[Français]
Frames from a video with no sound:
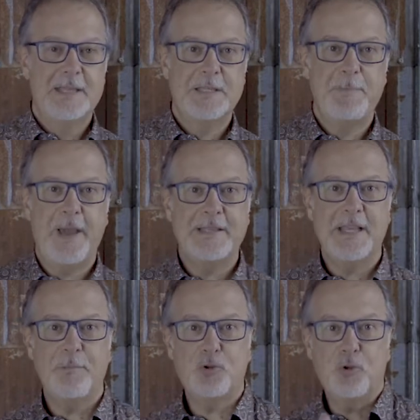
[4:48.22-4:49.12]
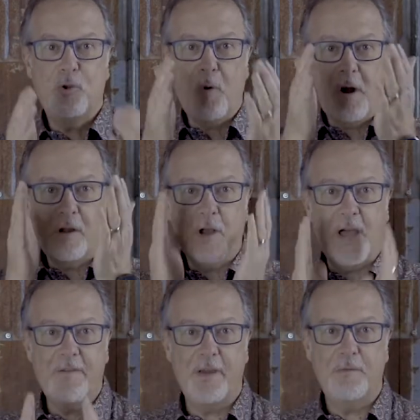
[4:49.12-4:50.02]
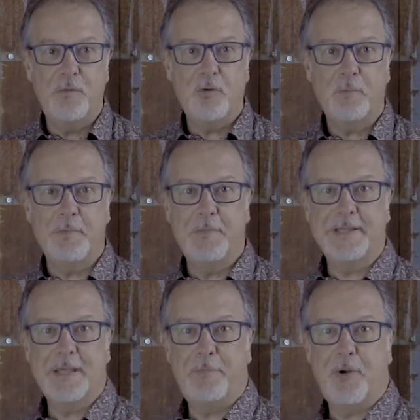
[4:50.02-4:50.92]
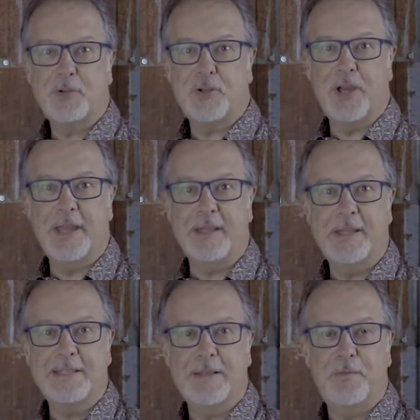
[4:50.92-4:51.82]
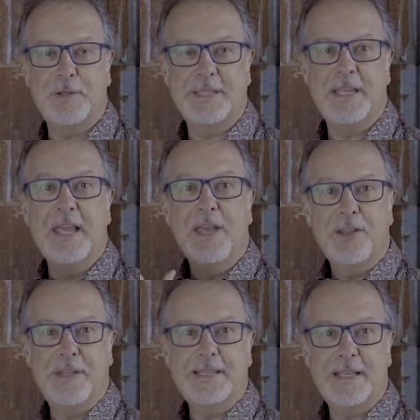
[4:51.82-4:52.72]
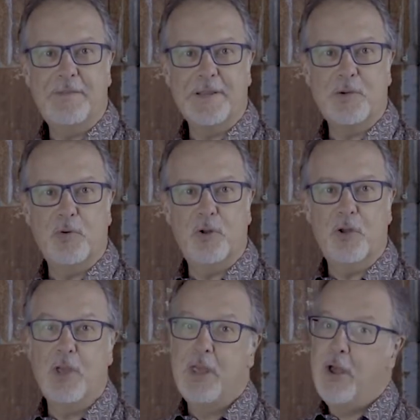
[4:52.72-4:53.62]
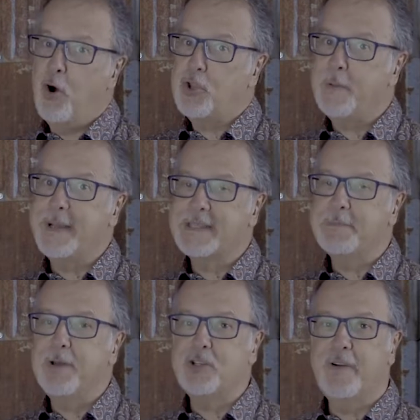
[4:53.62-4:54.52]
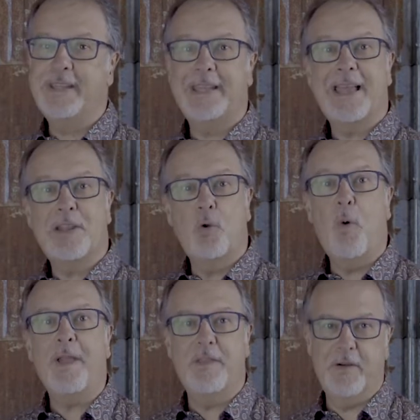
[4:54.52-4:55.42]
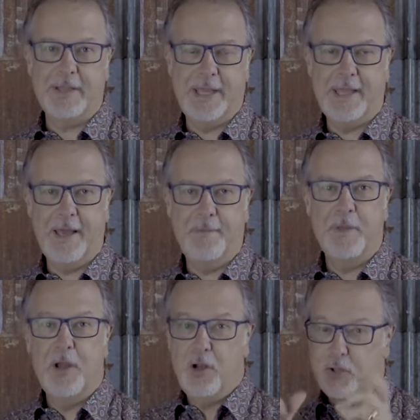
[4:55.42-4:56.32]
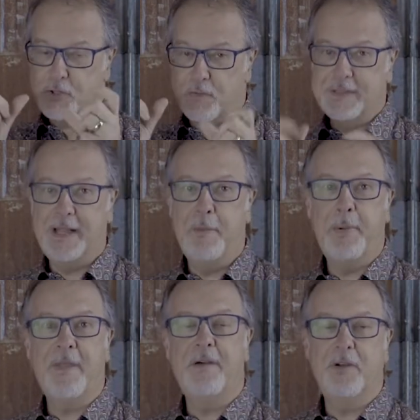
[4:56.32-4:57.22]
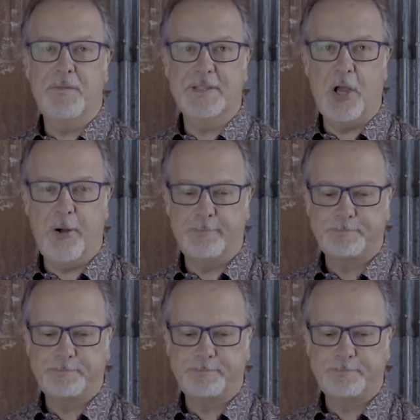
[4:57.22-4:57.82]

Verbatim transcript: Si par exemple, je suis droit encore avec vous, mes épaules sont orientées cette fois-ci de cette façon-là. Automatiquement, je devrais être à droite de votre écran lorsque vous allez me prendre dans votre viseur.